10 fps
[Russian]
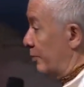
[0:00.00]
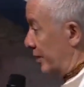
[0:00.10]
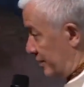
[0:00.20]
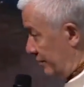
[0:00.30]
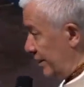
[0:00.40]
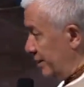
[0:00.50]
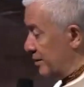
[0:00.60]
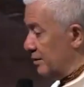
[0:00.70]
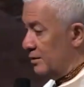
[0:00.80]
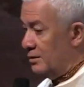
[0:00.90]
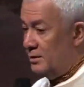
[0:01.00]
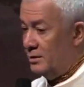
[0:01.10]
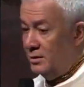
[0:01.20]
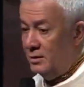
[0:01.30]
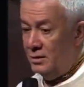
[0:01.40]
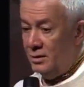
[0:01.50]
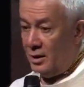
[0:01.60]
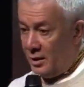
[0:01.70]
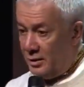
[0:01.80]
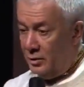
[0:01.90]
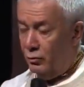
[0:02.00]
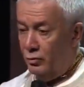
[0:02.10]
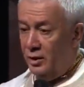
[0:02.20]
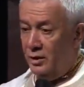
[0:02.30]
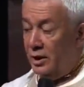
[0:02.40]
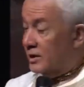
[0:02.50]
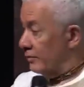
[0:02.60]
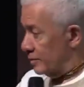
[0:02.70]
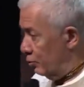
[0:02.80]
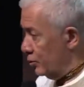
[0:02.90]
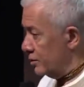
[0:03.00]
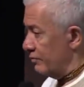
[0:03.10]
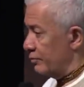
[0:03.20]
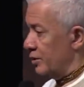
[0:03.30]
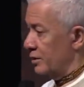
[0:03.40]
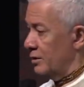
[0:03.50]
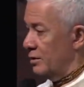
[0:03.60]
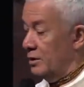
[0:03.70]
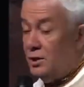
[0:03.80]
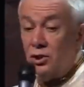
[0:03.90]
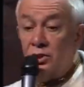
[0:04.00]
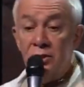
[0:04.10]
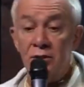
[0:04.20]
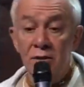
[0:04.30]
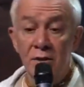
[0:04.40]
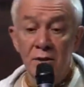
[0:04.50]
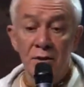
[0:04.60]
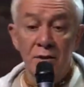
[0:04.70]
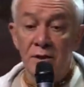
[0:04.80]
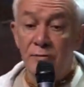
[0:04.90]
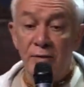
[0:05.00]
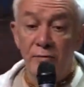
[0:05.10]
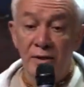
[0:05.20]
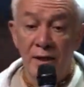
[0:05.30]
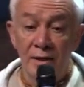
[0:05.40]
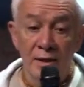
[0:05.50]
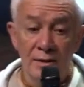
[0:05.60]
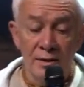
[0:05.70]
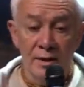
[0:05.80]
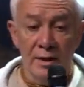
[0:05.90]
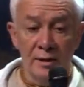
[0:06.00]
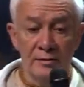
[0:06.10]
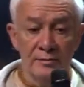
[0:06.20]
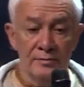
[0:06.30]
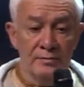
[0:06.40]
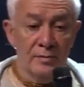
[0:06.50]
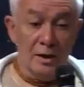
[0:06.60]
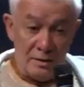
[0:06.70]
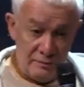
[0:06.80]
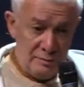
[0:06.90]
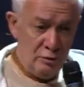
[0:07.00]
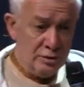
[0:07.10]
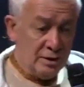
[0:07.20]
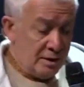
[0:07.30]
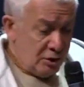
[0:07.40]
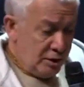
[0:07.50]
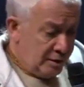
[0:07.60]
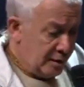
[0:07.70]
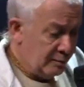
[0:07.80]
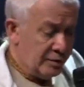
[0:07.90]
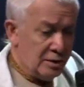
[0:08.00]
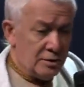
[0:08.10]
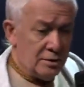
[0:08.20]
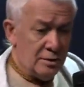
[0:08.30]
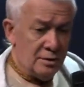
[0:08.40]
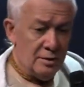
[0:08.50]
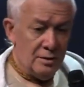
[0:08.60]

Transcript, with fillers: Представляете, какая наука? Это возможно вообще? Жить, не применяя насилия. Это возможно? Да я же ем, подождите.